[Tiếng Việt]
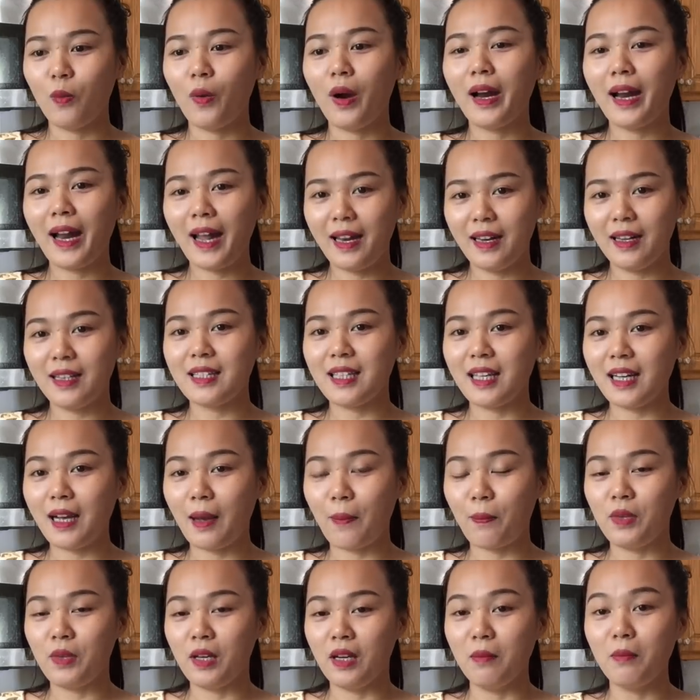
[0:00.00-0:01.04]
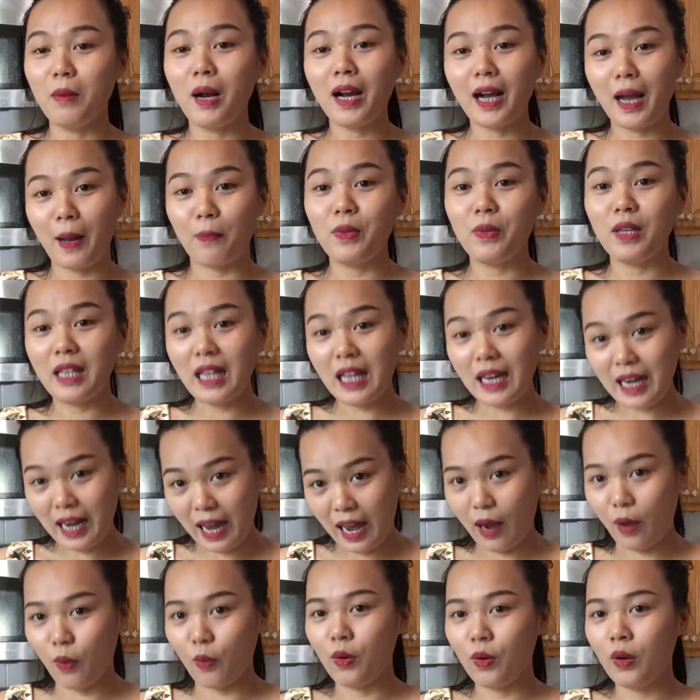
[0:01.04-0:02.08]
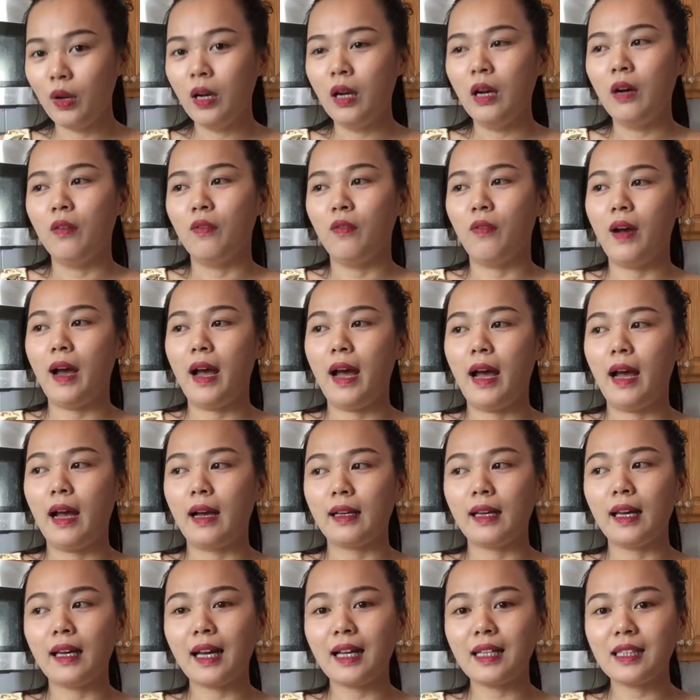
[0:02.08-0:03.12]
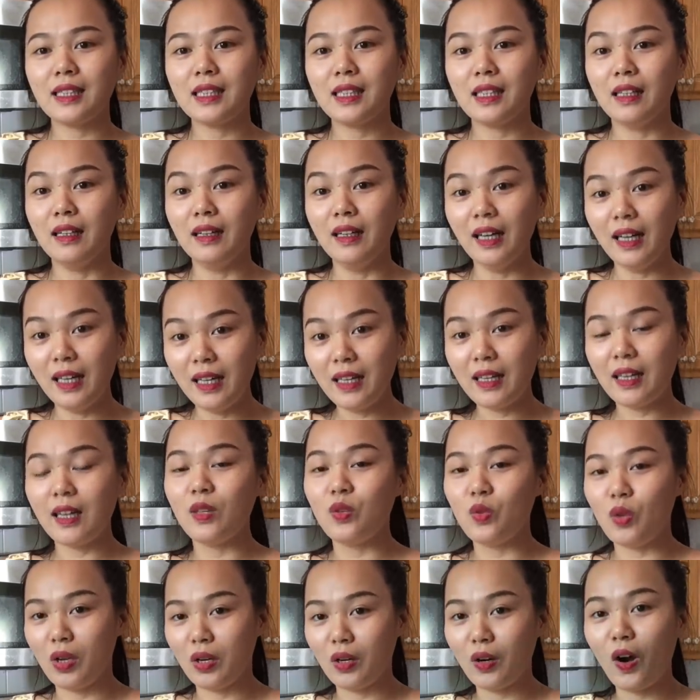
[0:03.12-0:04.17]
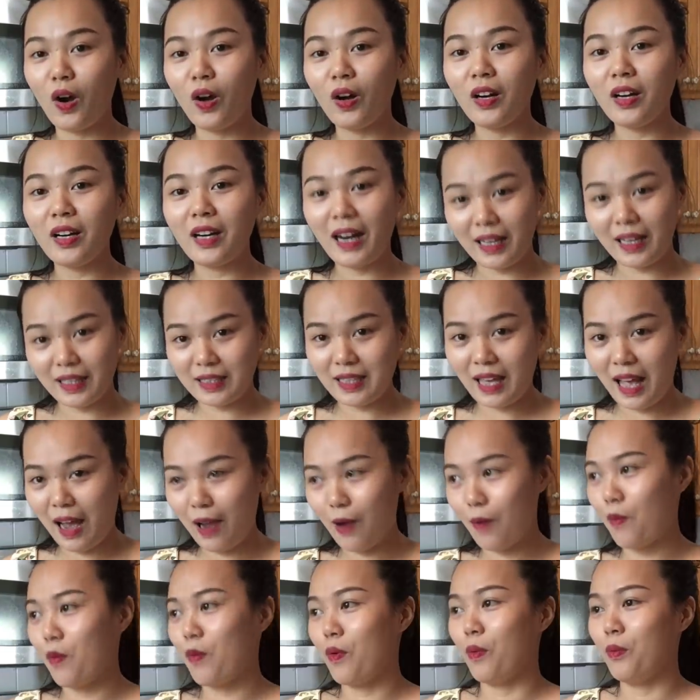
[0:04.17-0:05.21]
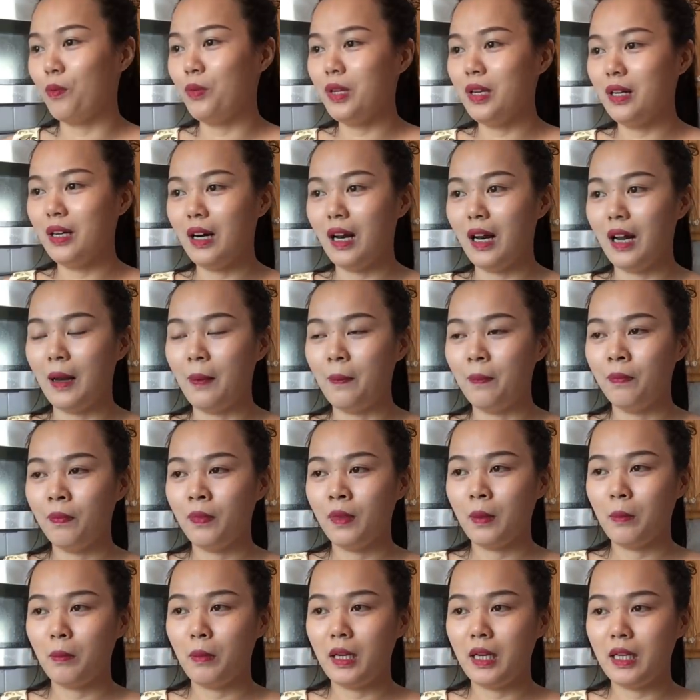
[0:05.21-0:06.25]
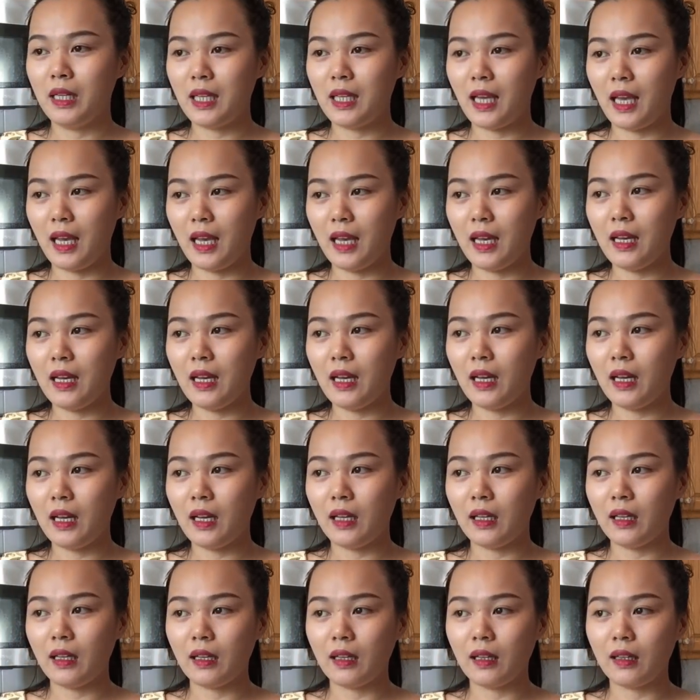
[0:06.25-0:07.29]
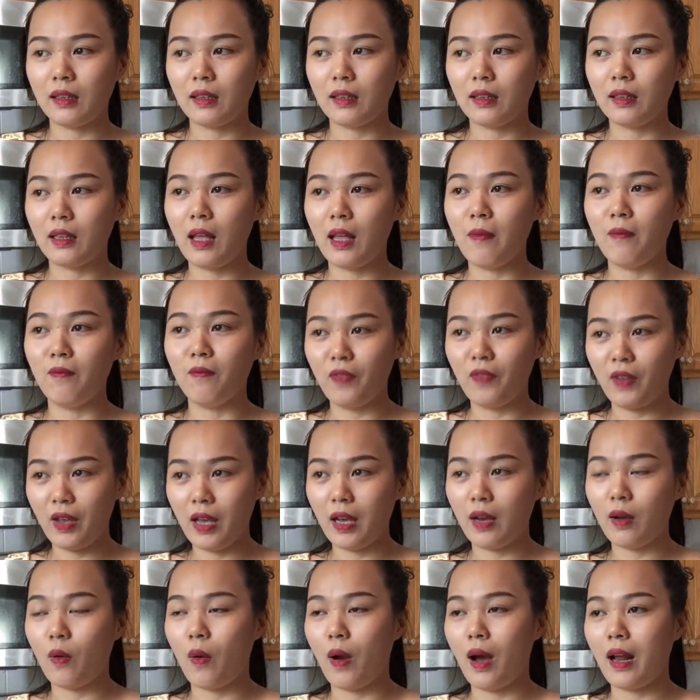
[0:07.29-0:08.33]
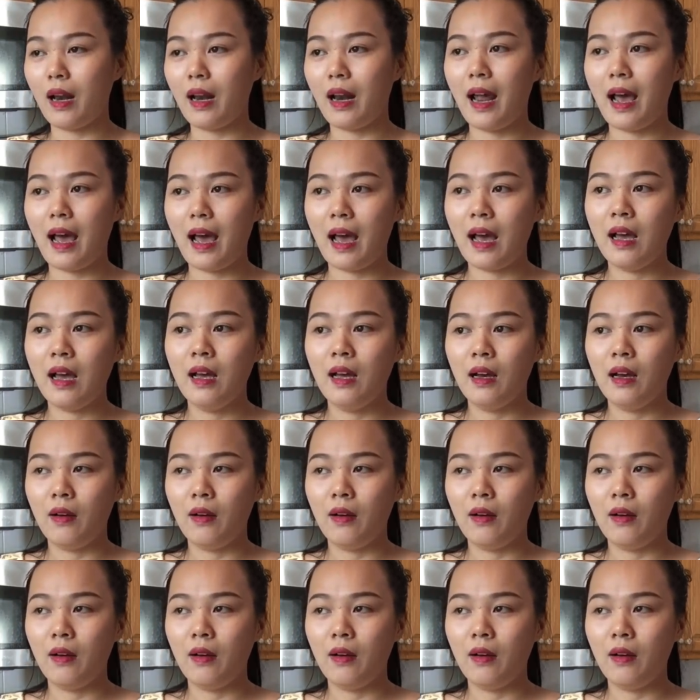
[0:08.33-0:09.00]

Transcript: qua đây nó sẽ gặp những bất cập như thế nào, và cái cách xử lý cái chuyện đó nó ra sao, cũng như là mình sẽ tìm việc hoặc là